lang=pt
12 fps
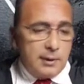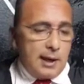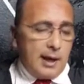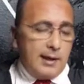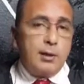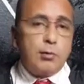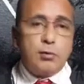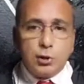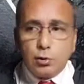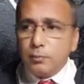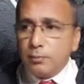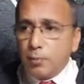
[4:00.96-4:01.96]
Aí eu
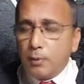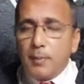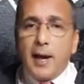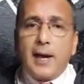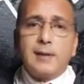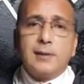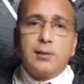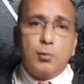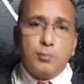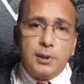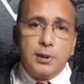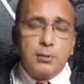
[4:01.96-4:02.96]
digo bobagem, eu
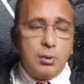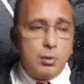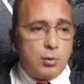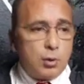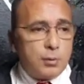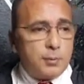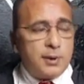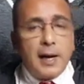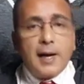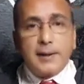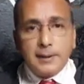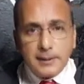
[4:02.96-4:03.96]
brinco, eu conto
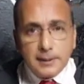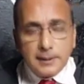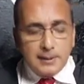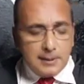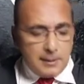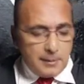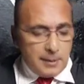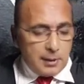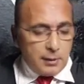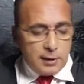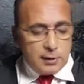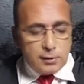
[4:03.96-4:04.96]
piada, mas
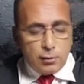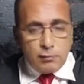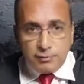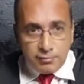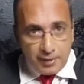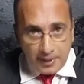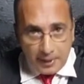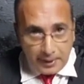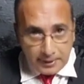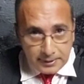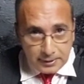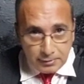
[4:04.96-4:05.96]
não é disso que eu vim falar
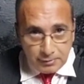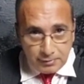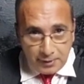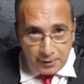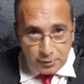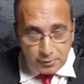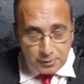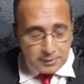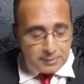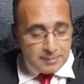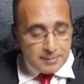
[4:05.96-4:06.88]
aqui, não vim falar de mim.